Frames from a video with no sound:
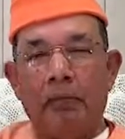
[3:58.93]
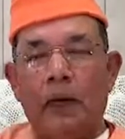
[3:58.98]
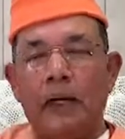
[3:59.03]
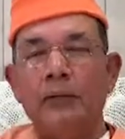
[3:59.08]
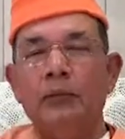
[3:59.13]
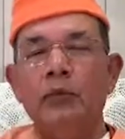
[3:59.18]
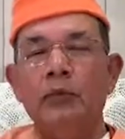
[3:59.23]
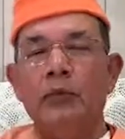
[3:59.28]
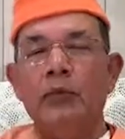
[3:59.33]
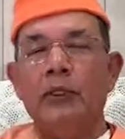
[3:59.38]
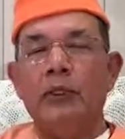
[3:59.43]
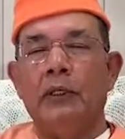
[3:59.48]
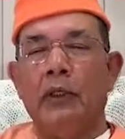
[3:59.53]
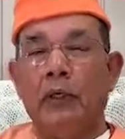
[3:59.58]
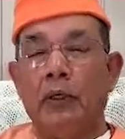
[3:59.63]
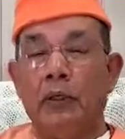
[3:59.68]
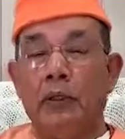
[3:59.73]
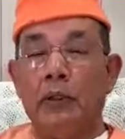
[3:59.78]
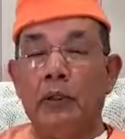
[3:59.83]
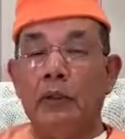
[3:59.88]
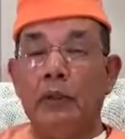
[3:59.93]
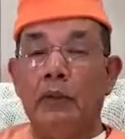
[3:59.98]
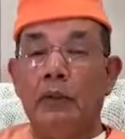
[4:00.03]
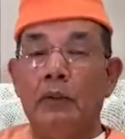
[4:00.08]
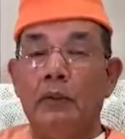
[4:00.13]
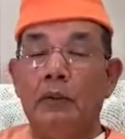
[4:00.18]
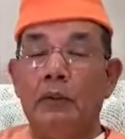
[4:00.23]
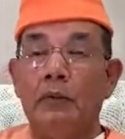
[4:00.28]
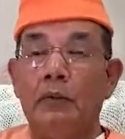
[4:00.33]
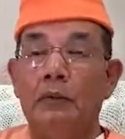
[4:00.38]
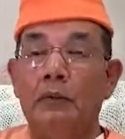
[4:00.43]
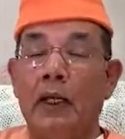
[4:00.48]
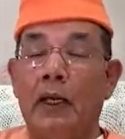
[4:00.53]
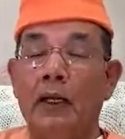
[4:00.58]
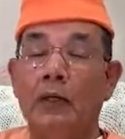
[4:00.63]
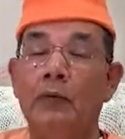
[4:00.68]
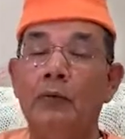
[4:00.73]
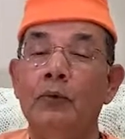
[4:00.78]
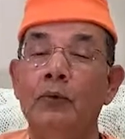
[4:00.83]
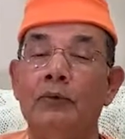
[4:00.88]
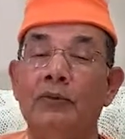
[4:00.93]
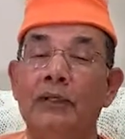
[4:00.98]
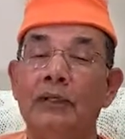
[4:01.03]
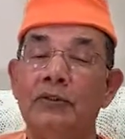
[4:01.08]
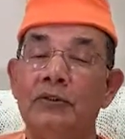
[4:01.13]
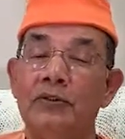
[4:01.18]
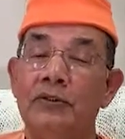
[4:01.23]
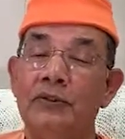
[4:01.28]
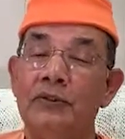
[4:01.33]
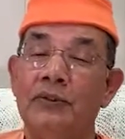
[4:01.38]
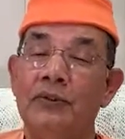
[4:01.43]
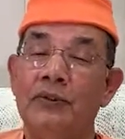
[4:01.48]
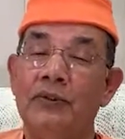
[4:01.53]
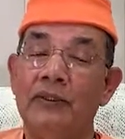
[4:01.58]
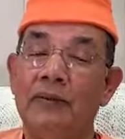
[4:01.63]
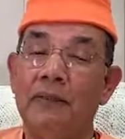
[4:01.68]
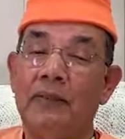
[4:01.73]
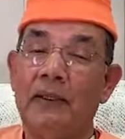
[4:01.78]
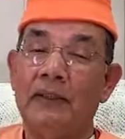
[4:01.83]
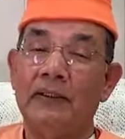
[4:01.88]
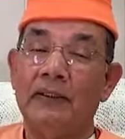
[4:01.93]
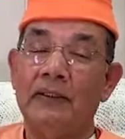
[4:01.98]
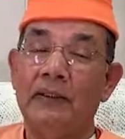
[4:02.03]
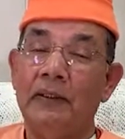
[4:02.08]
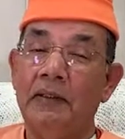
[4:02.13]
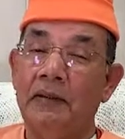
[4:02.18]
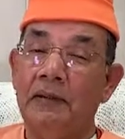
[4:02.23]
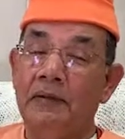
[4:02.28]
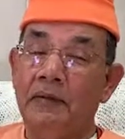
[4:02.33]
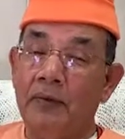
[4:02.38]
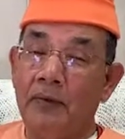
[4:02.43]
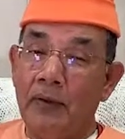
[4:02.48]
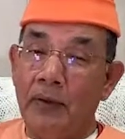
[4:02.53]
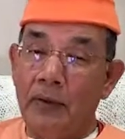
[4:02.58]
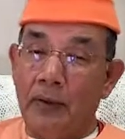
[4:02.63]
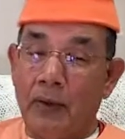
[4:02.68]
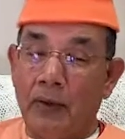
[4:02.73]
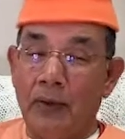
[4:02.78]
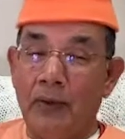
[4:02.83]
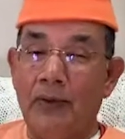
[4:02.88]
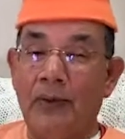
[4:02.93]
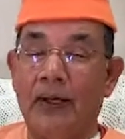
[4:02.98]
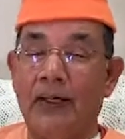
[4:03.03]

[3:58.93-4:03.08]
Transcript: মাধুকরী অন্ন ঠাকুর তার শিষ্যদের পাঠাতেন ওই অন্ন